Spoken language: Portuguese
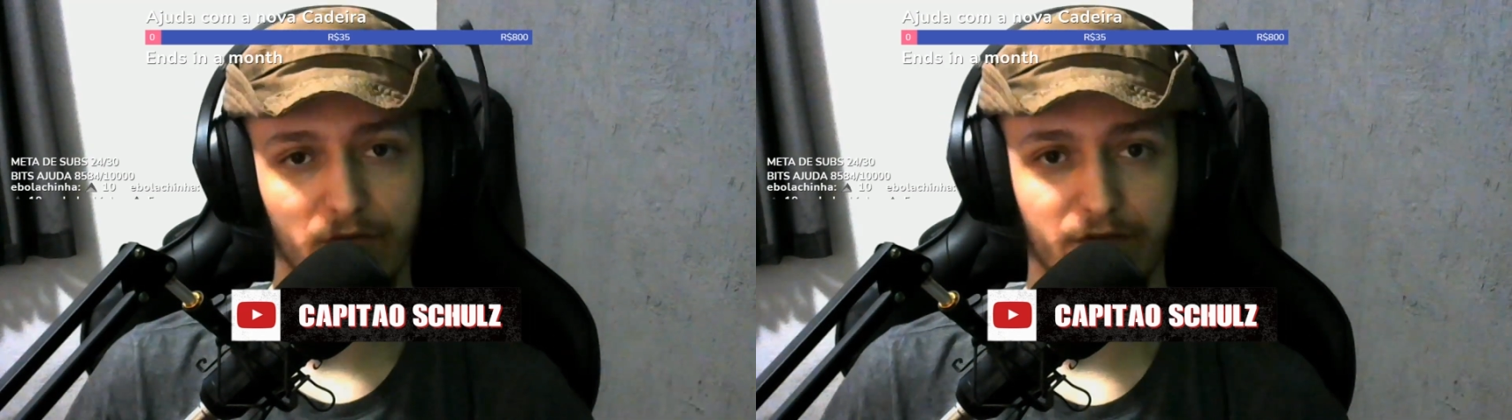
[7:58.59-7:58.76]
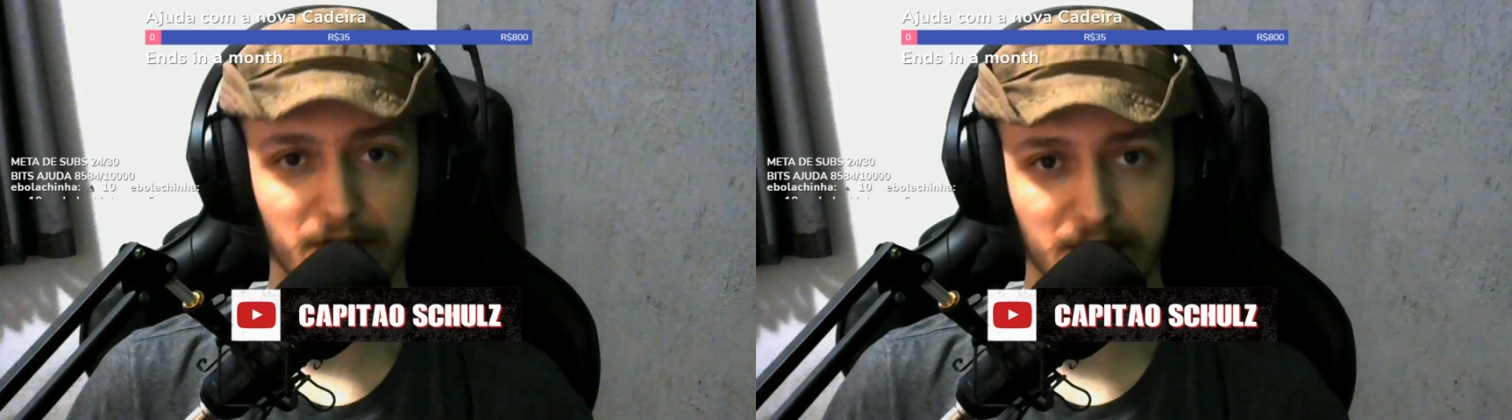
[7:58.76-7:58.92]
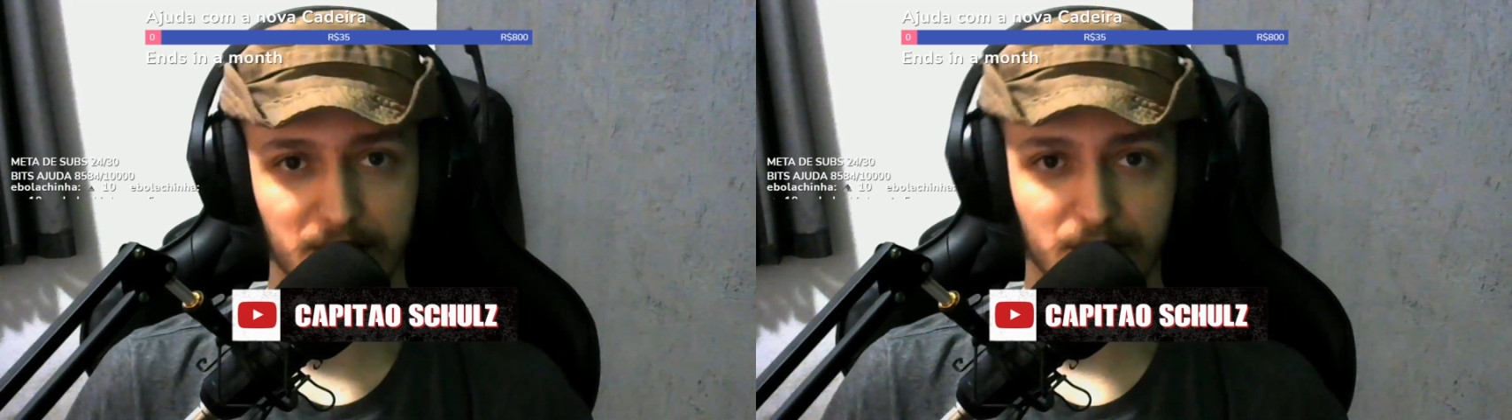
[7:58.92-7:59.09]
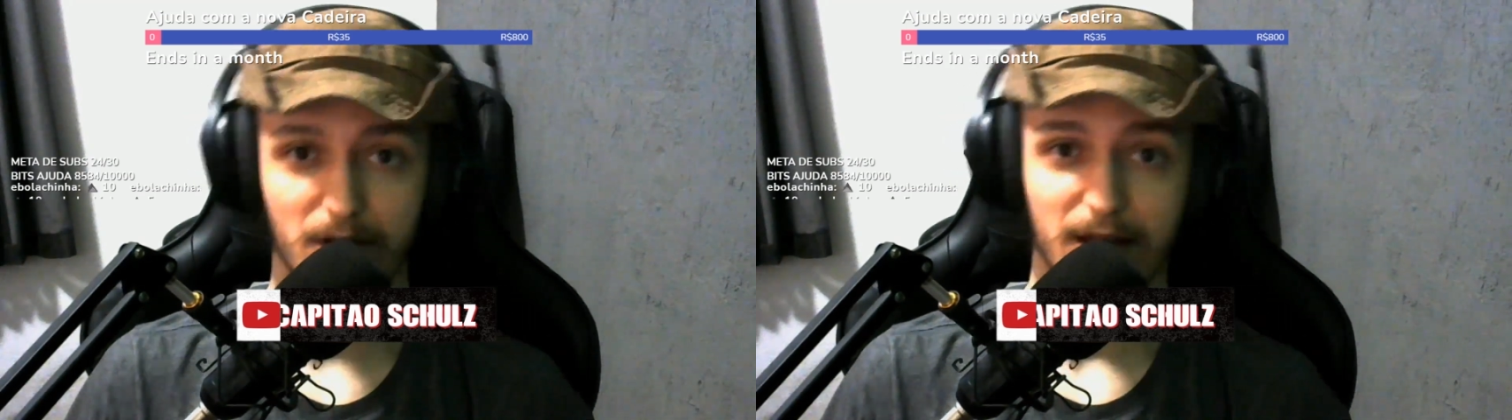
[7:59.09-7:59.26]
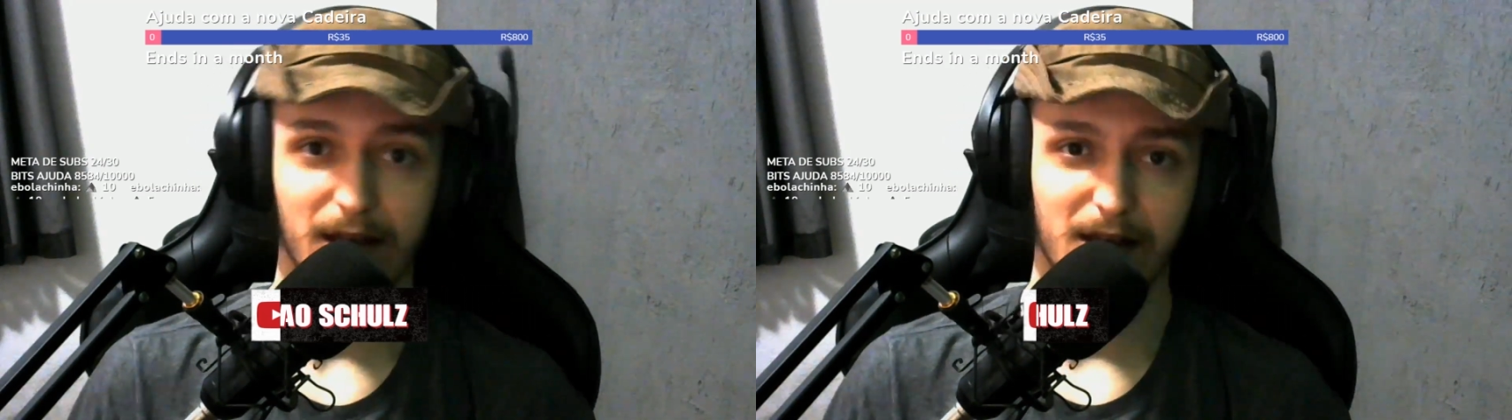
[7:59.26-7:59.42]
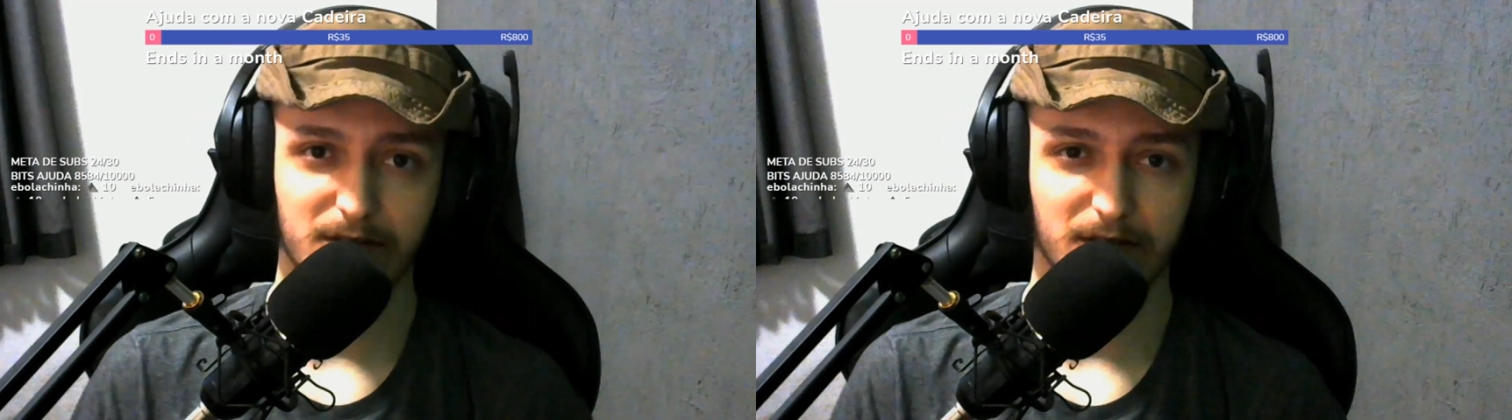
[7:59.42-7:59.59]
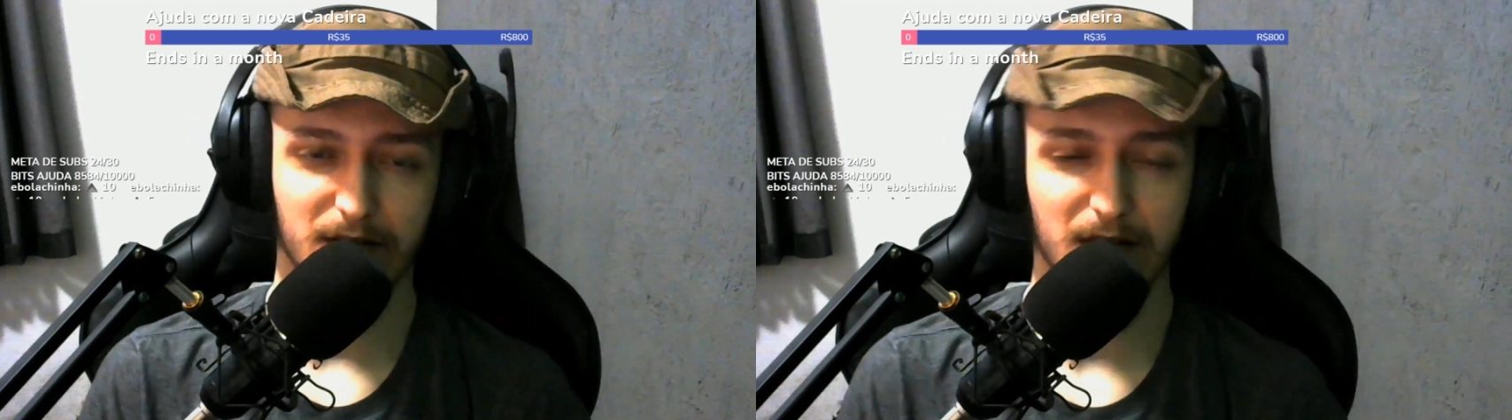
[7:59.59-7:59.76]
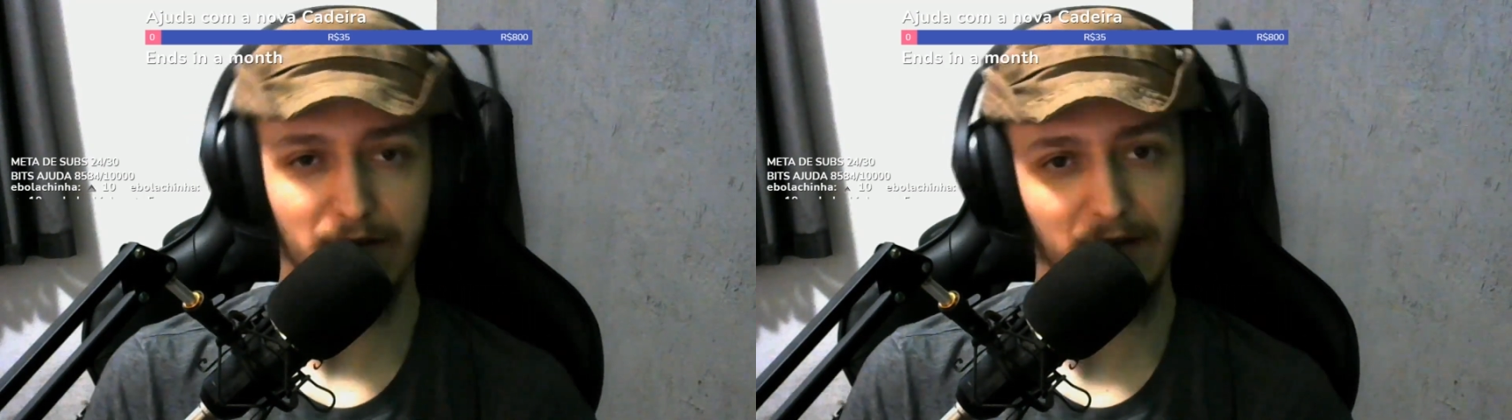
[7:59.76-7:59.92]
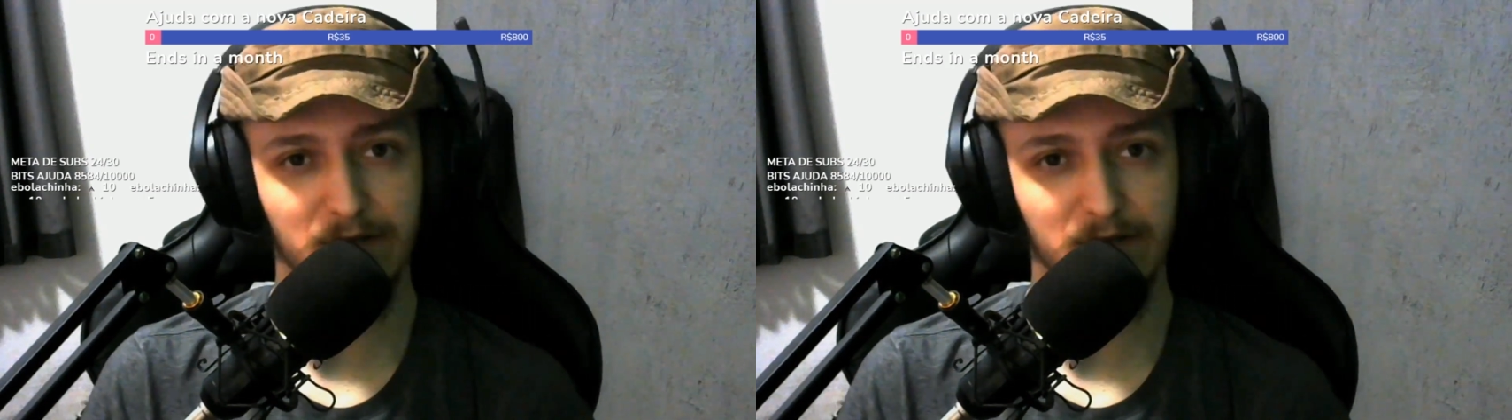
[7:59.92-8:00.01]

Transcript: físico relacionado à